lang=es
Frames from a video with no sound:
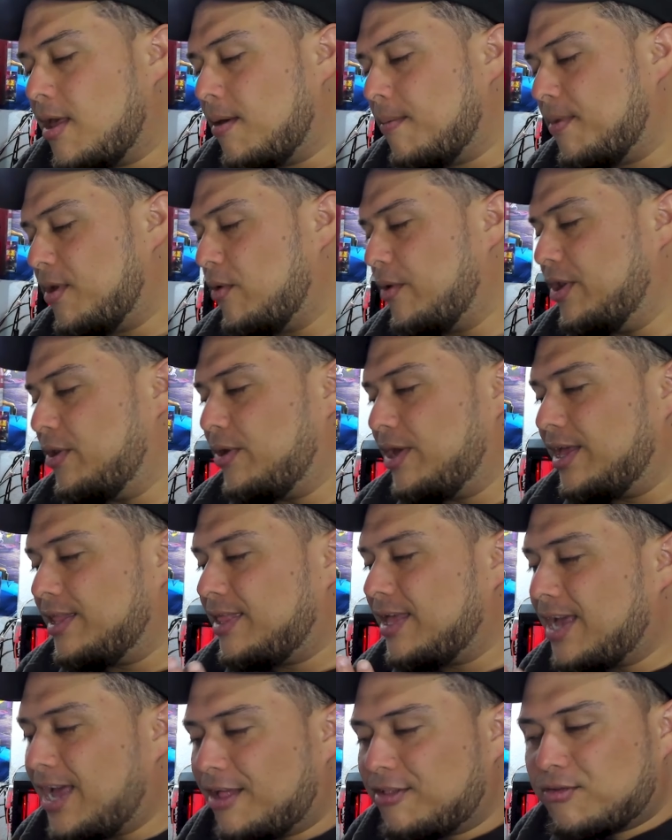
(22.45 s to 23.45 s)
Pero bueno, en
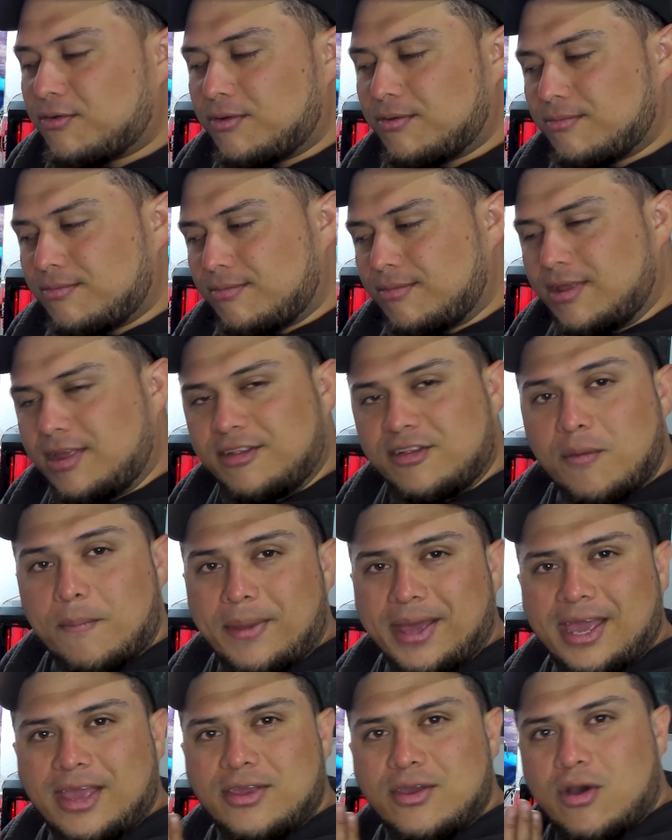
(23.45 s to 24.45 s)
este caso hice un
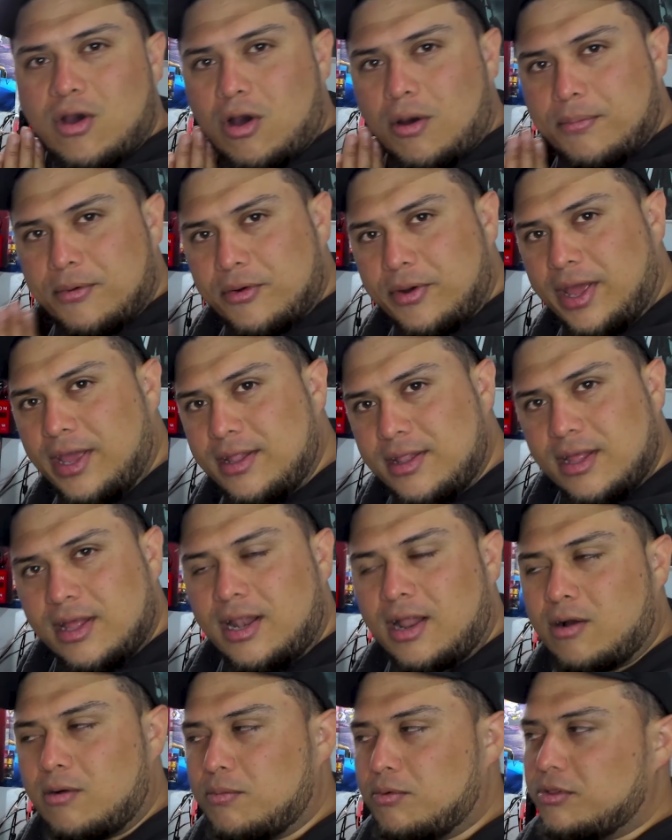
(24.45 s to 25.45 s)
pequeño upgrade en
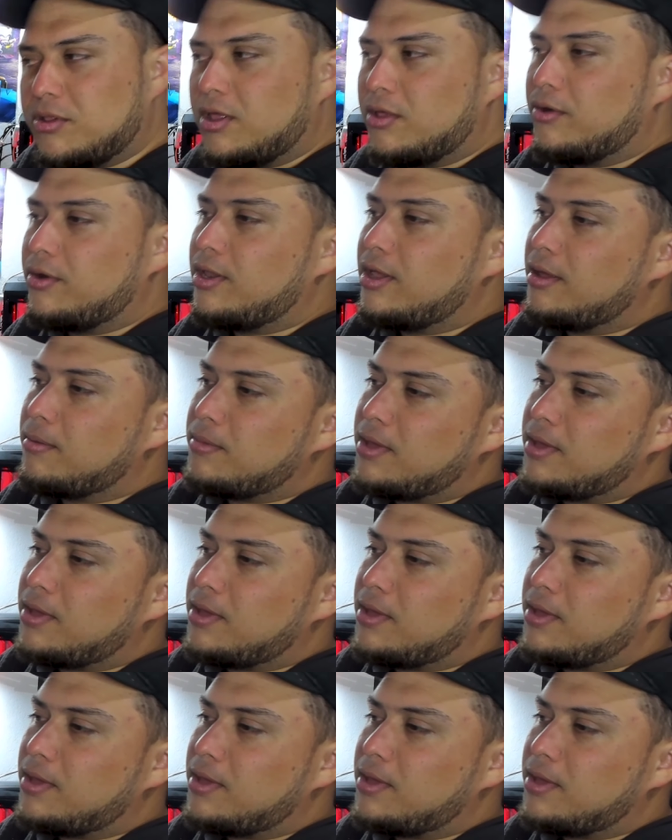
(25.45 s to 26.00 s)
la computadora, de mi